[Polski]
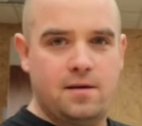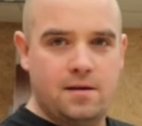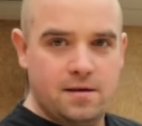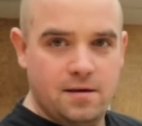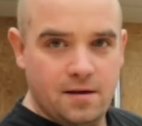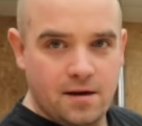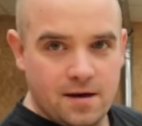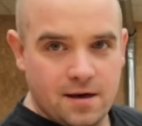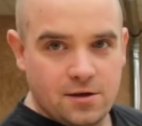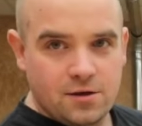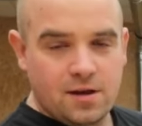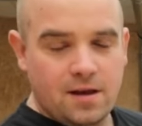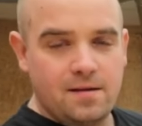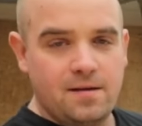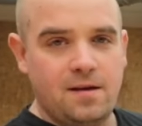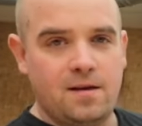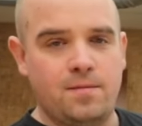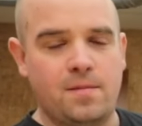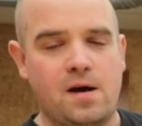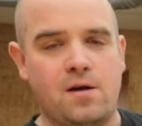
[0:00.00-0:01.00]
te reszta
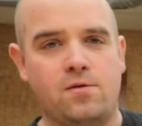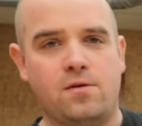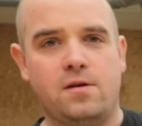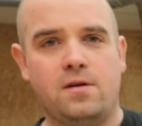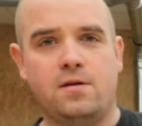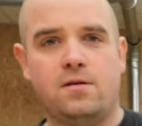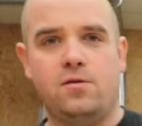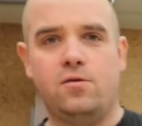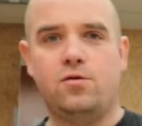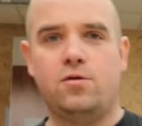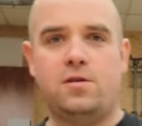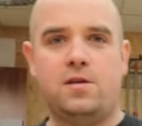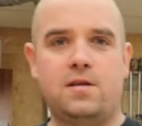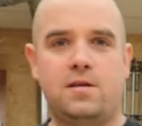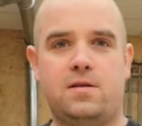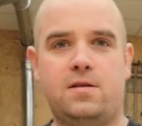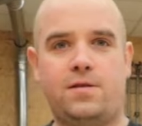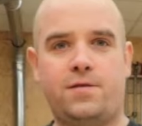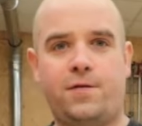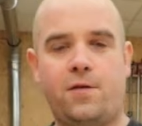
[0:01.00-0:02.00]
tych małych już
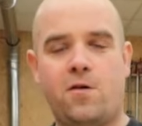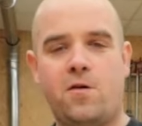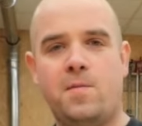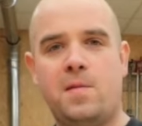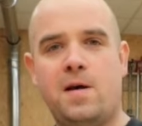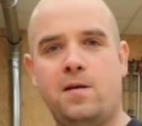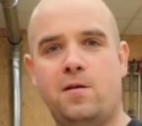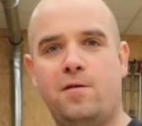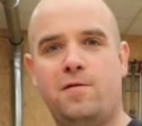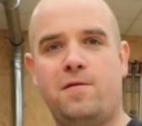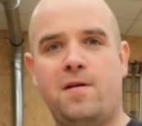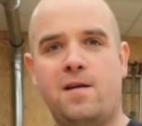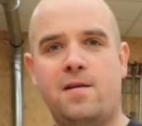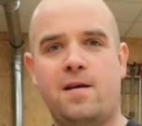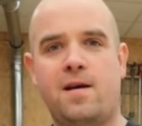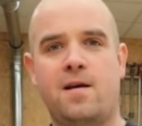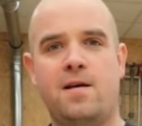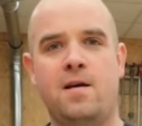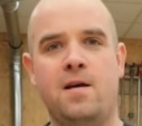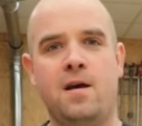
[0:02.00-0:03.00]
jest
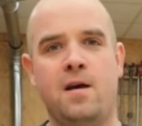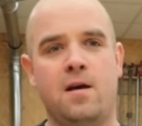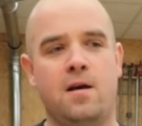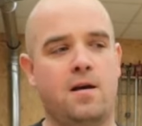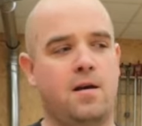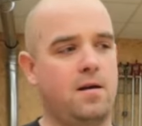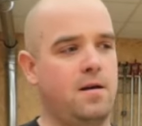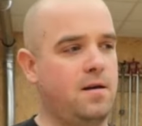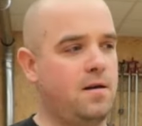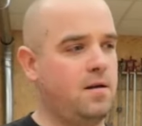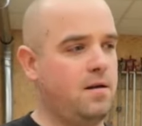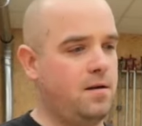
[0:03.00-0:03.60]
sformatowana, E,